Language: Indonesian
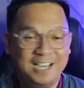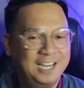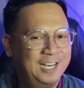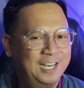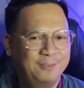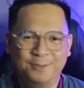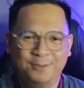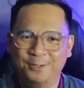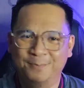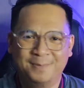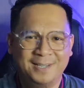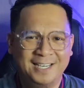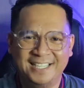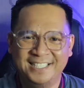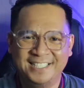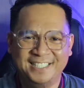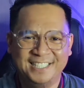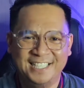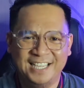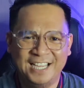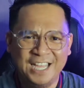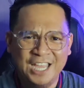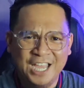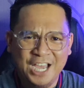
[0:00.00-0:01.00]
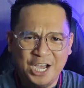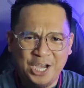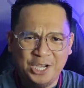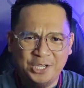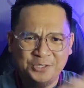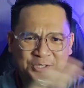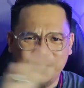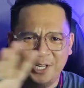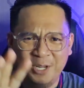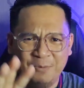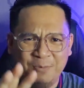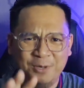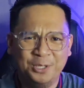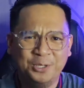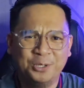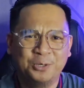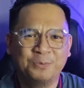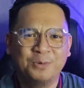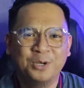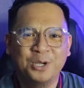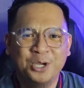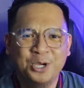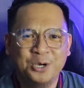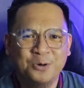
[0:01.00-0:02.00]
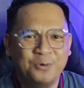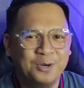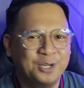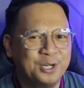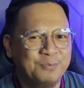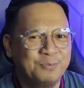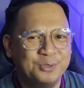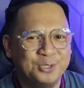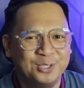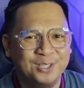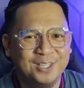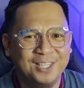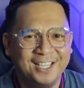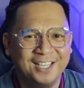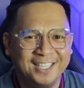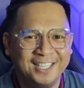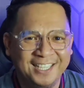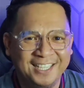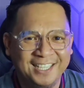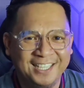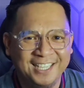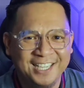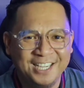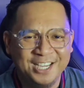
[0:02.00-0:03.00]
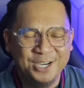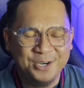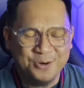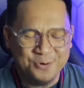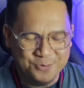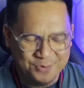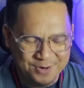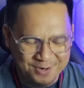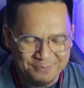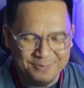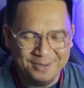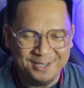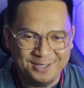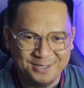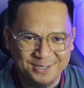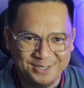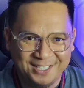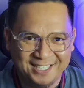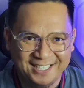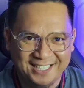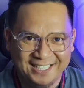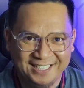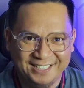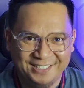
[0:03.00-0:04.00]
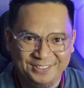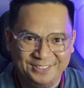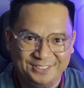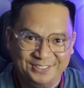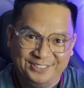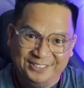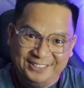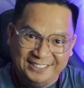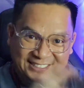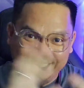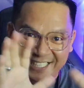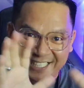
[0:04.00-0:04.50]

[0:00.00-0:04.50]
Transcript: I love you Malaysia. Assalamualaikum warahmatullahi wabarakatuh.